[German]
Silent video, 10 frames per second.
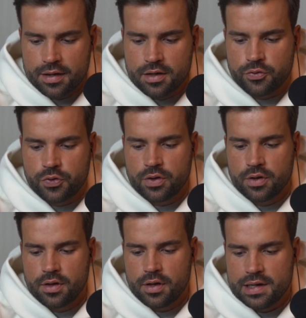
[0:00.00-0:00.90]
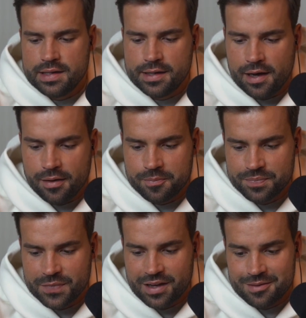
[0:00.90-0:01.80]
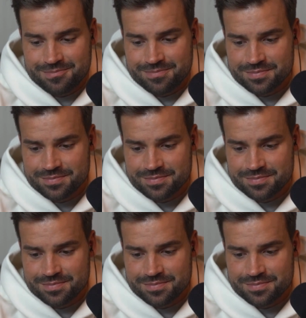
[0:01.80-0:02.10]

gift lieder Ja,